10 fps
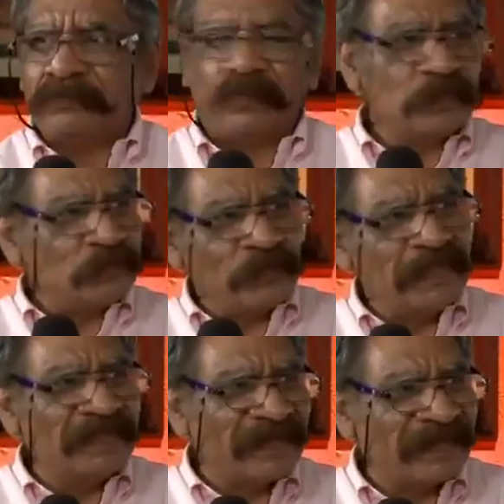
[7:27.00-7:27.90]
todo esto del
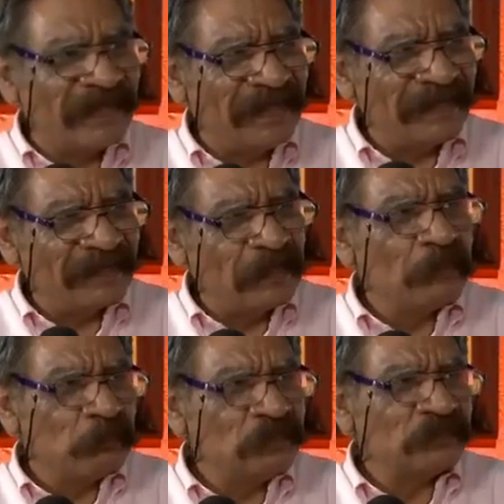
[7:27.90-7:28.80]
Internet,
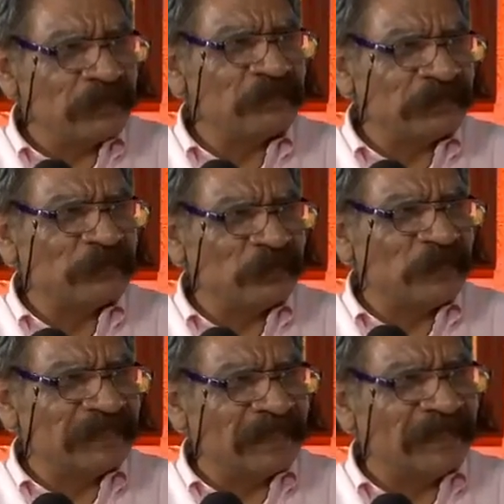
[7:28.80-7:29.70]
muchos de los
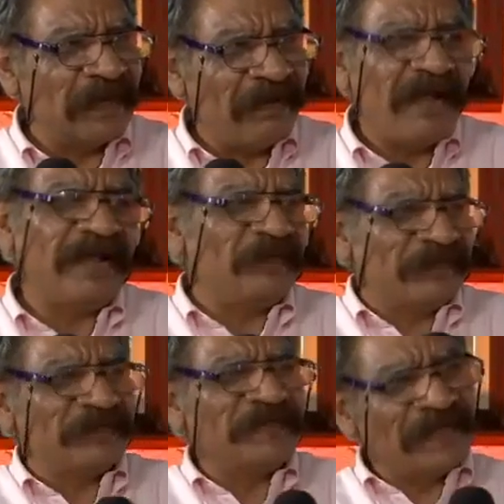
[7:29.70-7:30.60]
autores entraron,
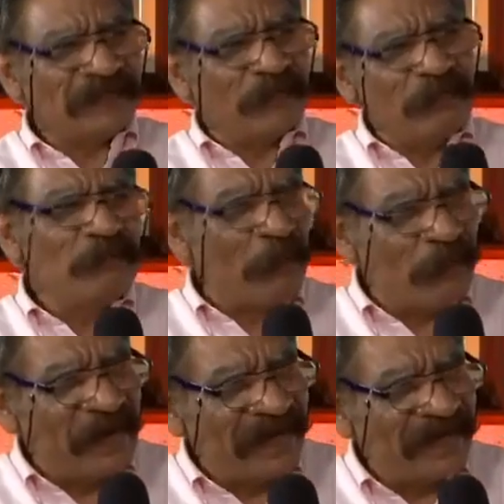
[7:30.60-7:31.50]
o sea que soy muy
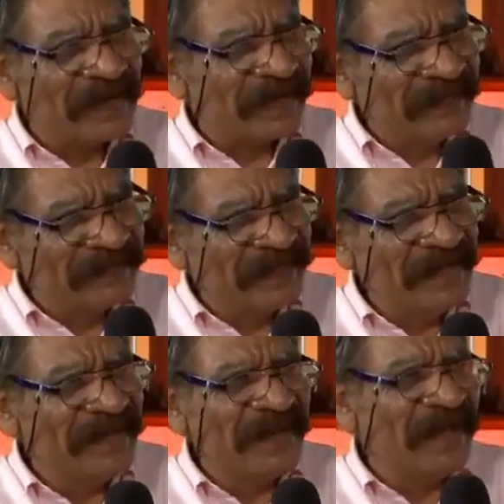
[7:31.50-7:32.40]
popular en
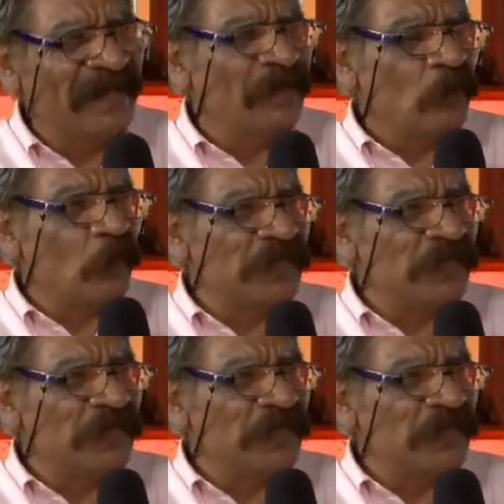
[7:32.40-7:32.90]
Argentina o en